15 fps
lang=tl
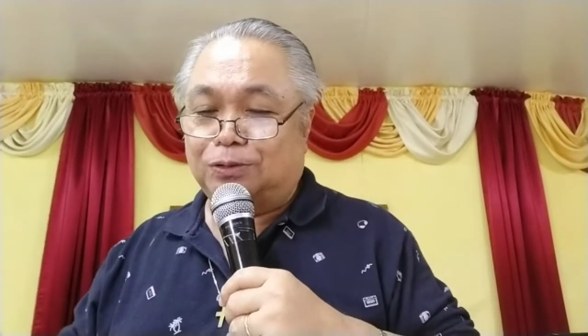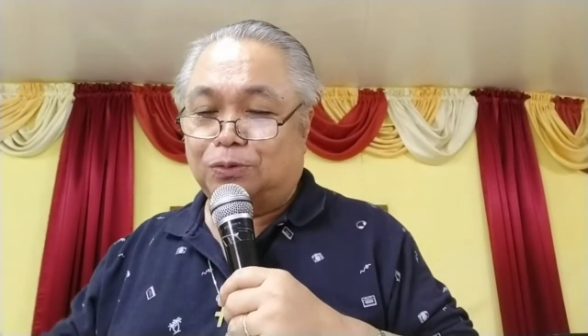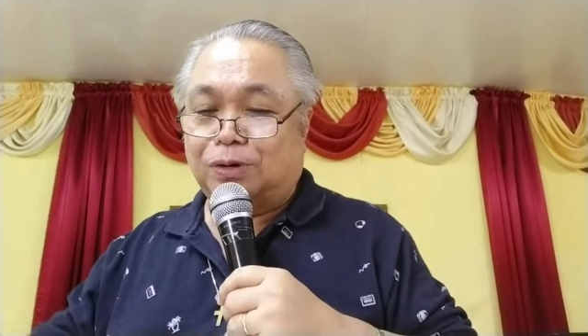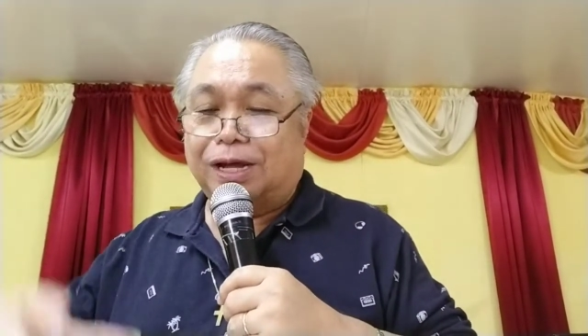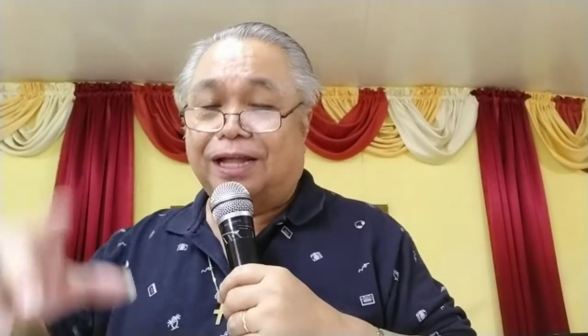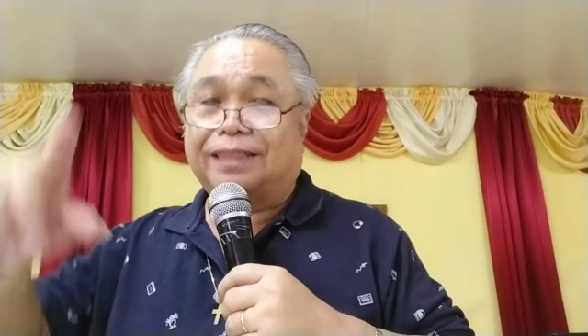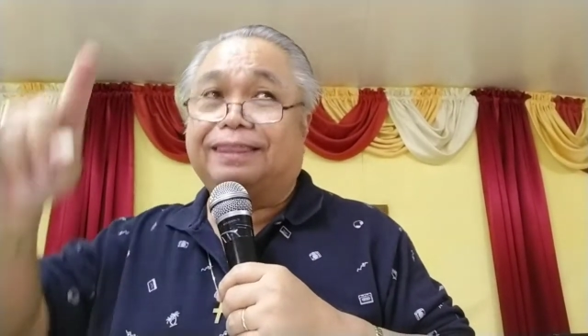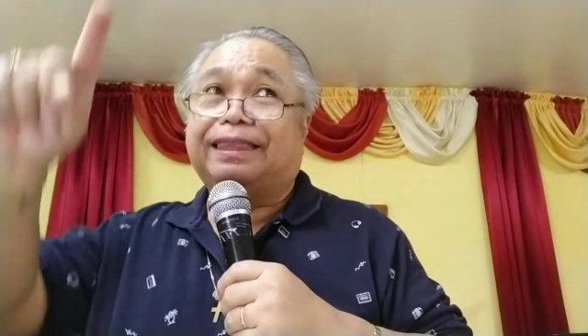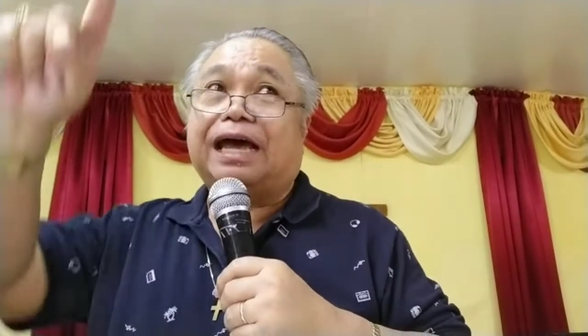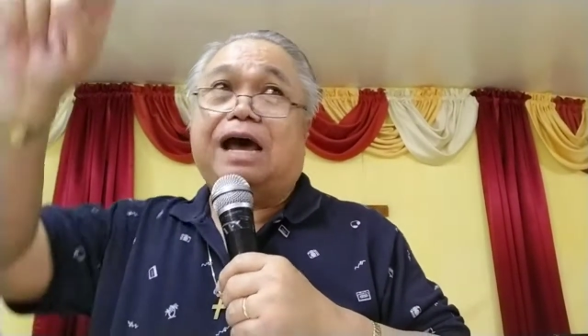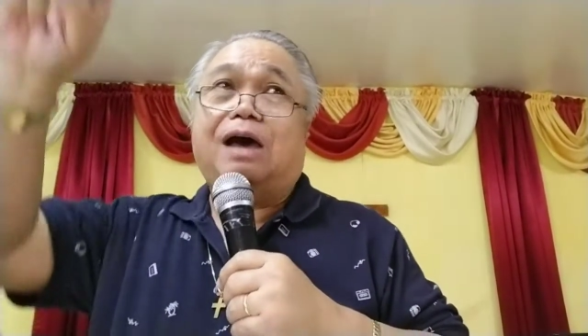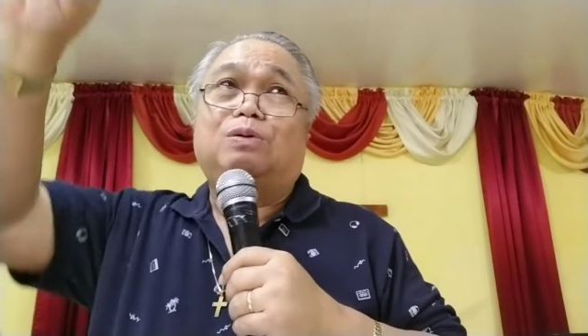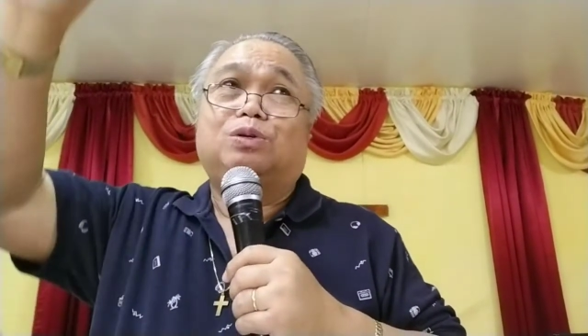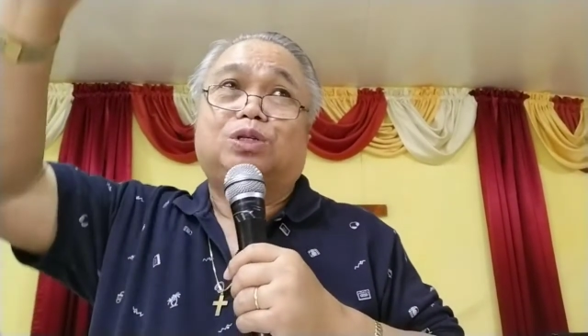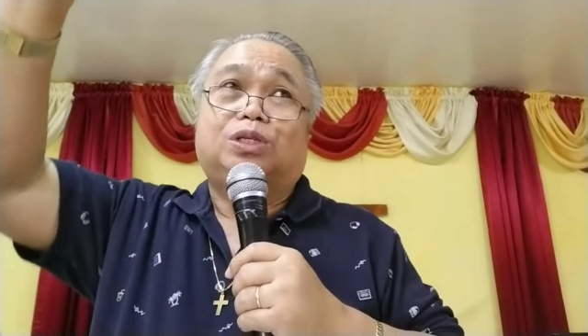to a
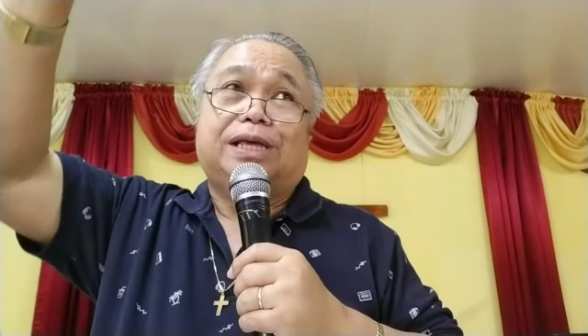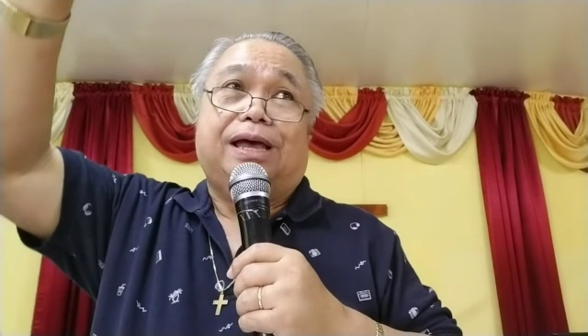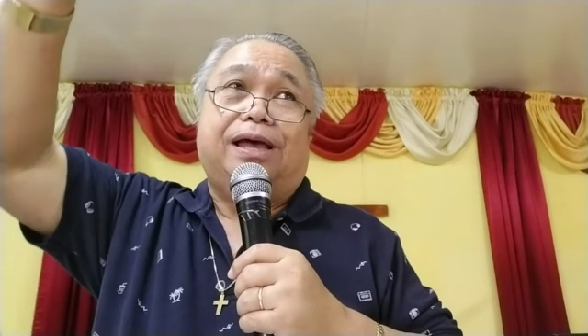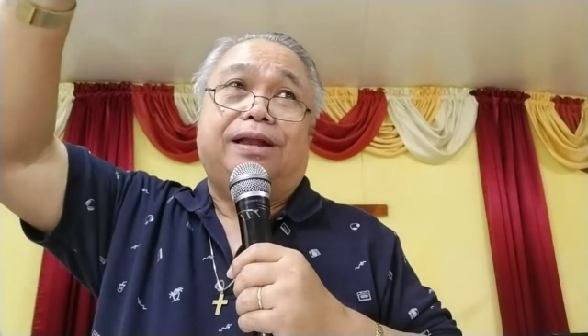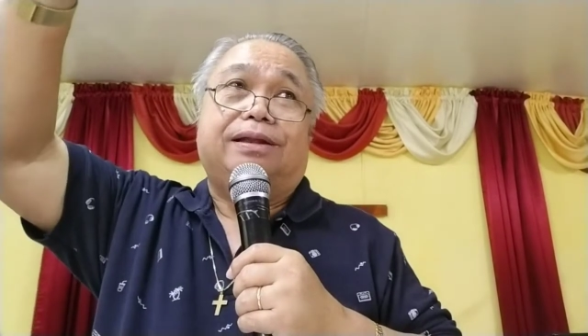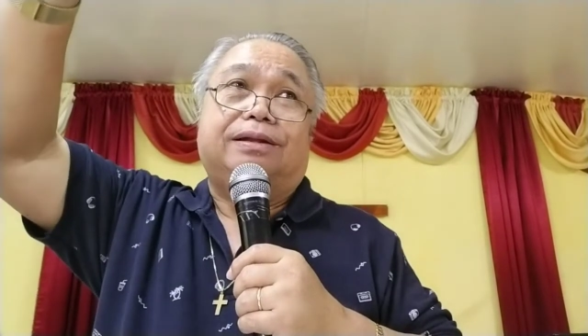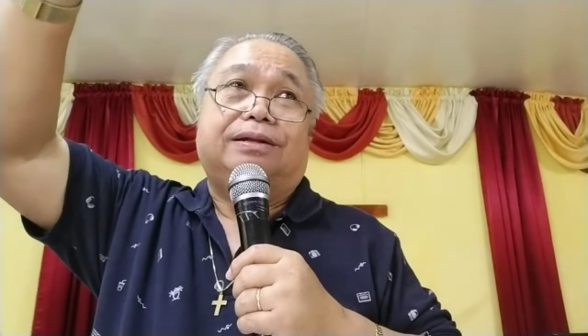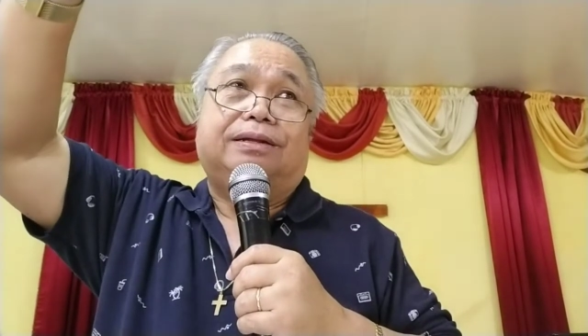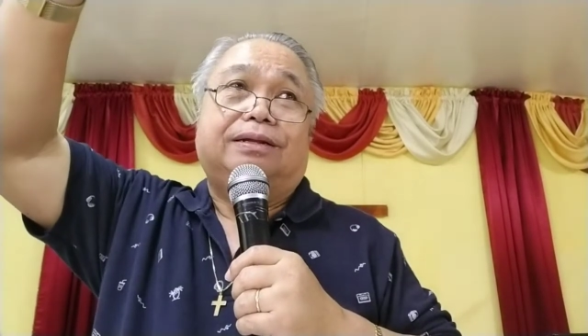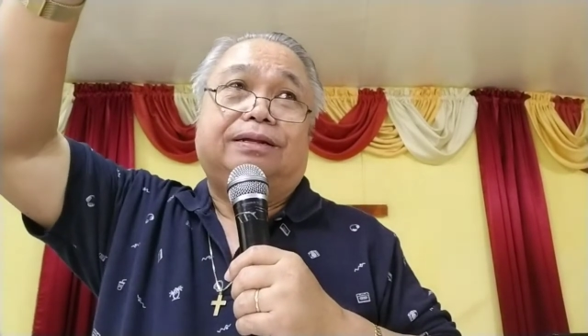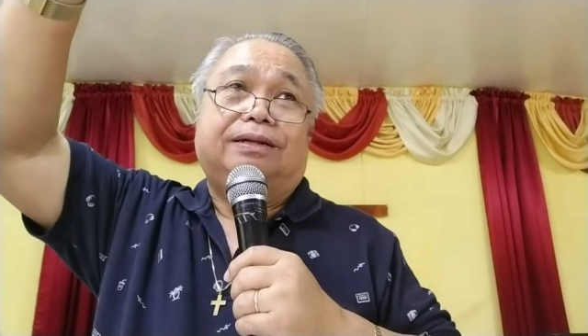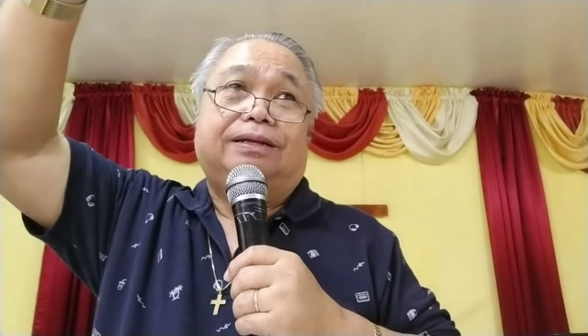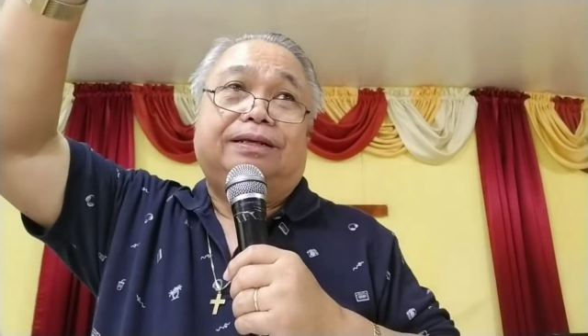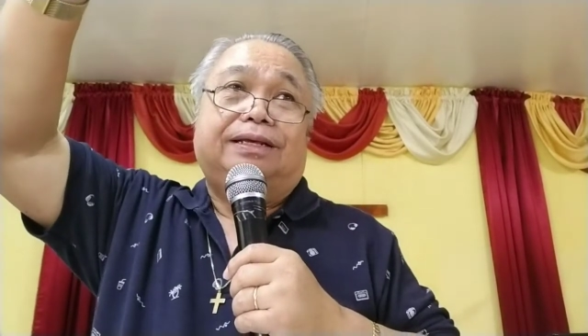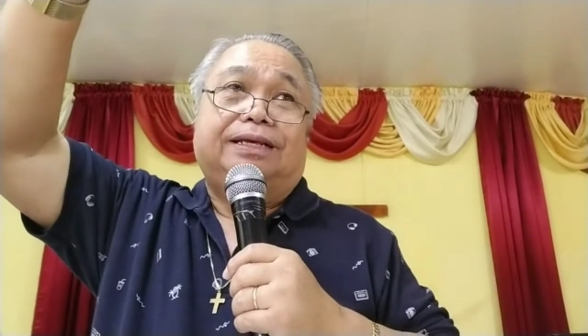thousand
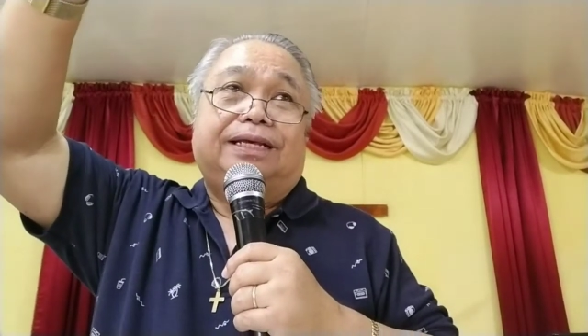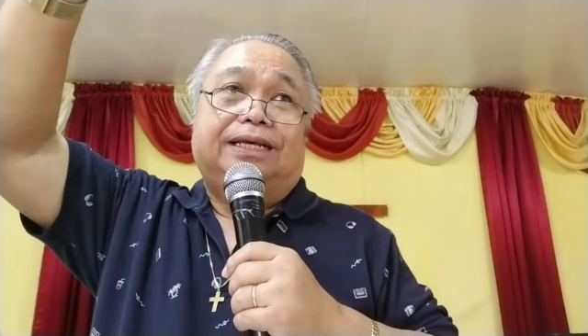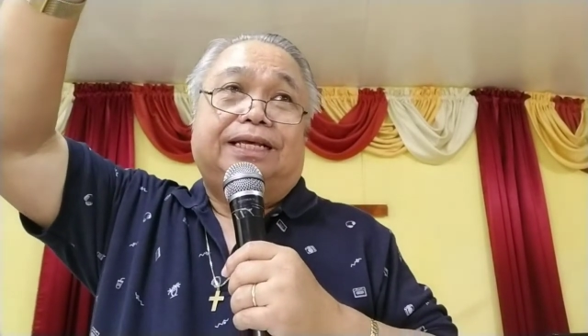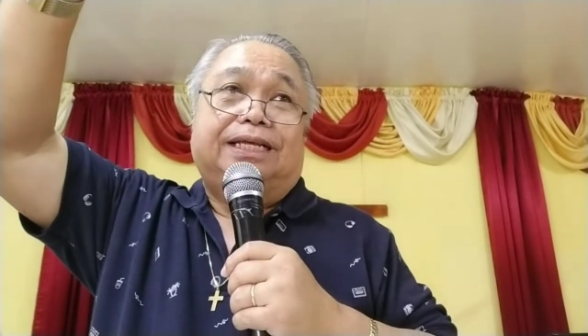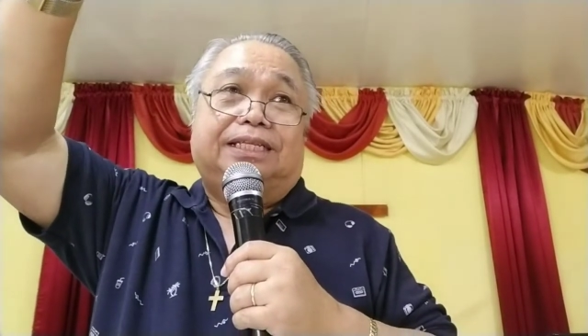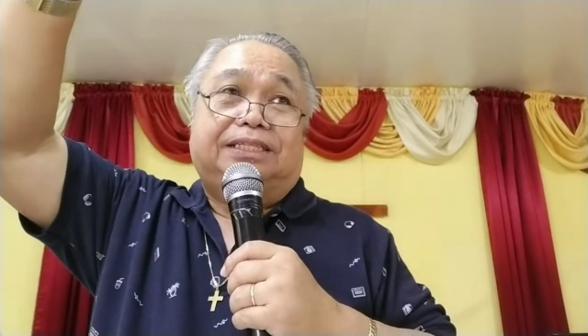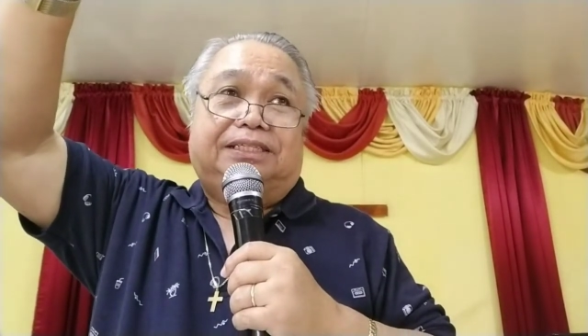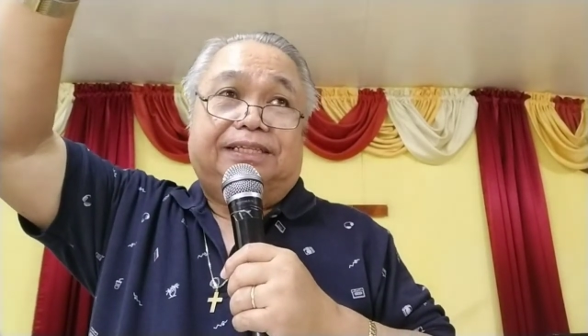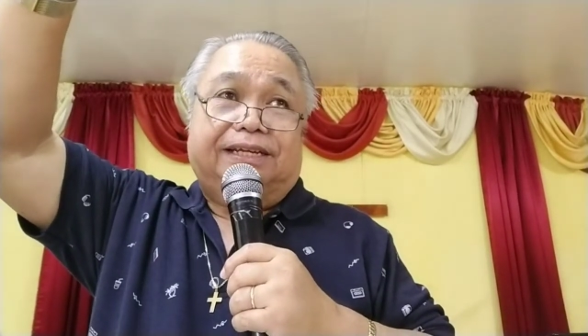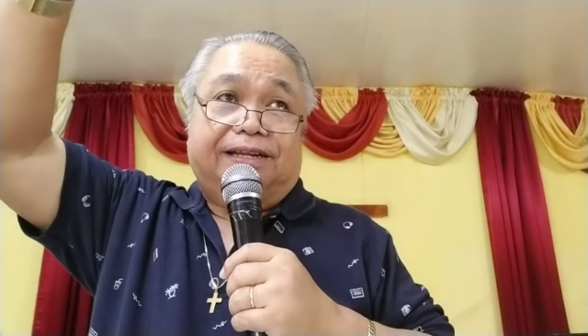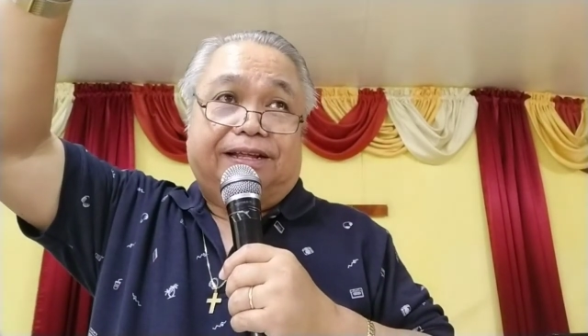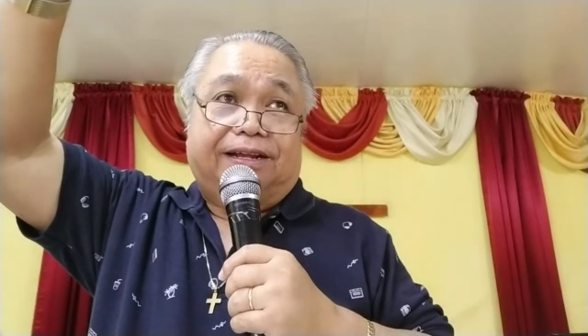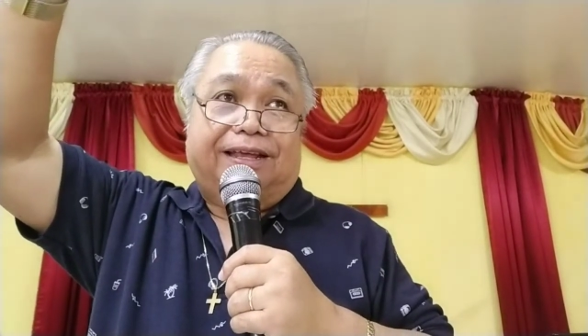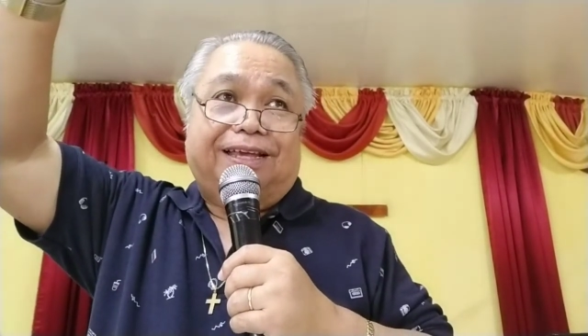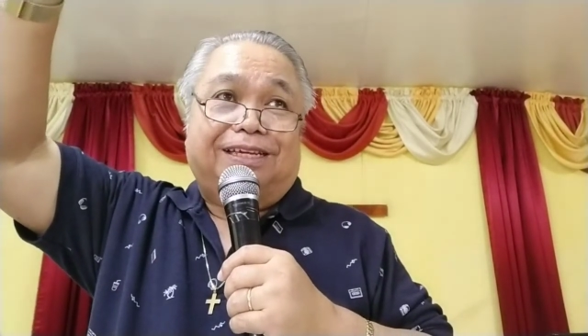
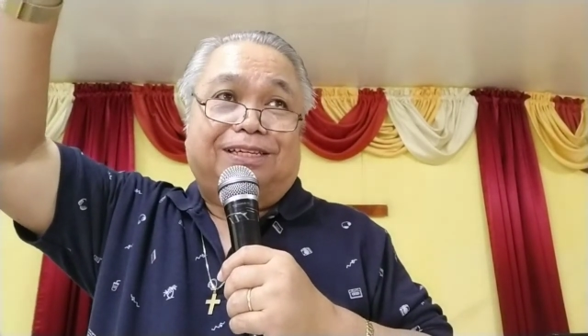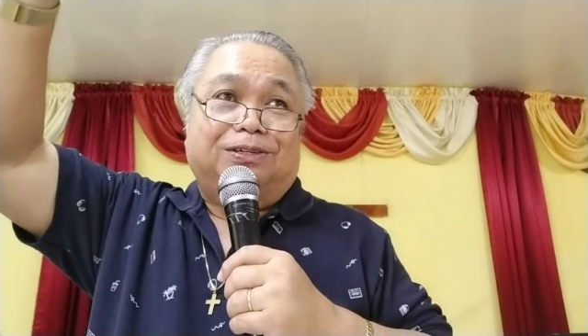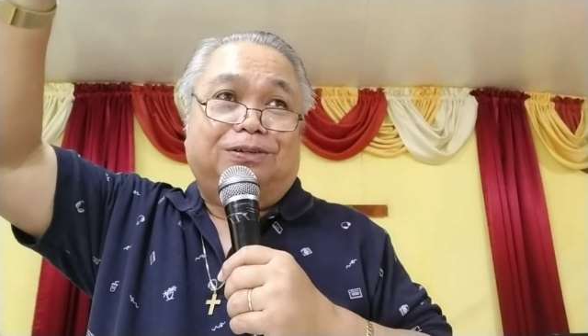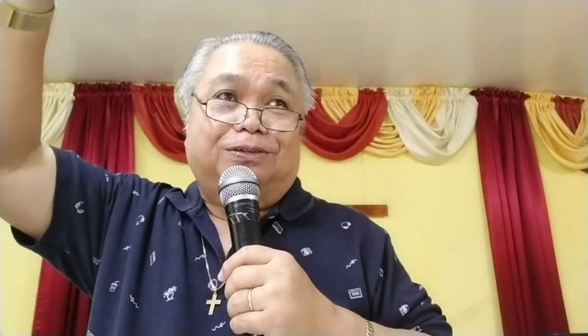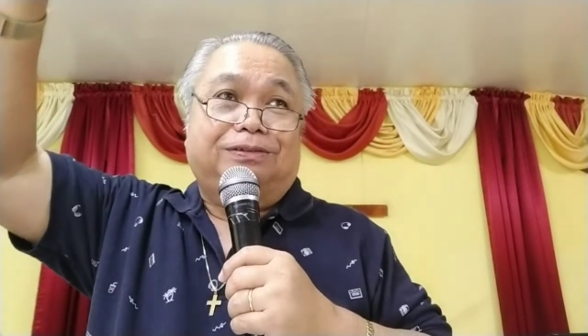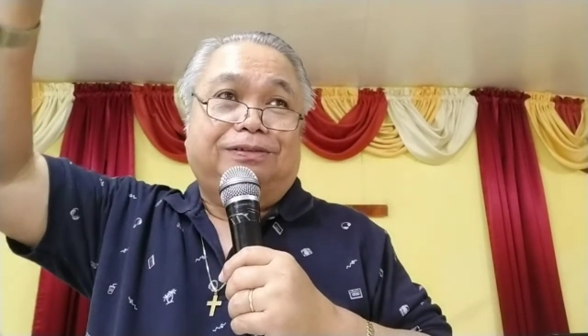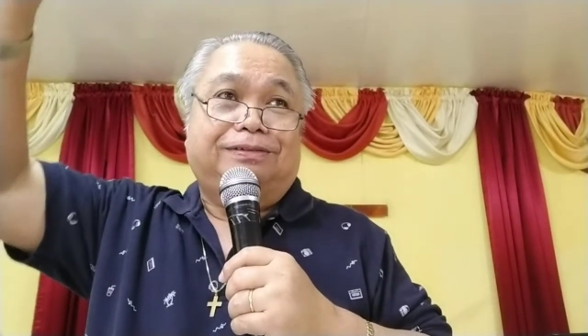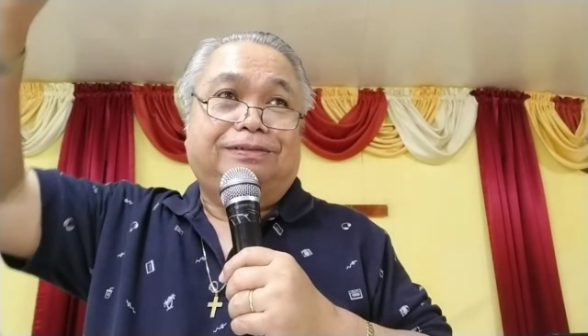generation.